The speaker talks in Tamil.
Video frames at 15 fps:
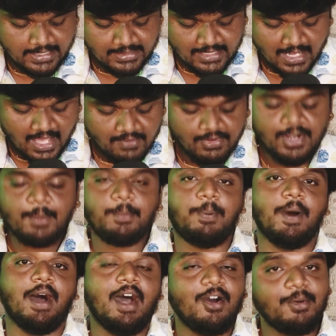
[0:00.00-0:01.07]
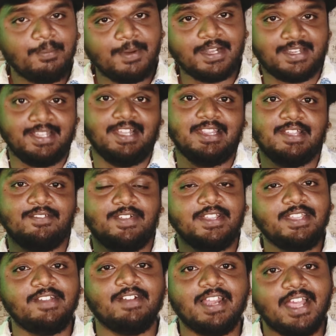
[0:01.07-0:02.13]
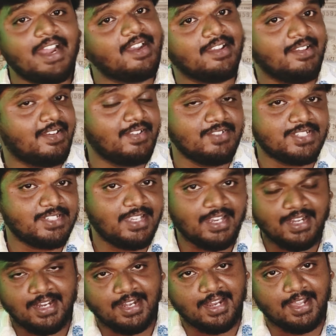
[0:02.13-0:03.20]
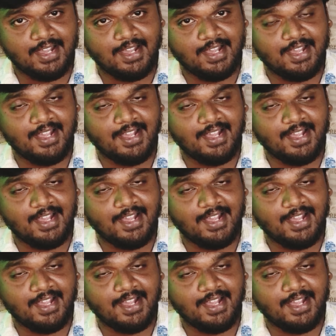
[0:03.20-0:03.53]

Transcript: இதெல்லாம் விட பாவப்பட்டு அந்த விதி விளையாடுன்ற விஷயம் என்னன்னா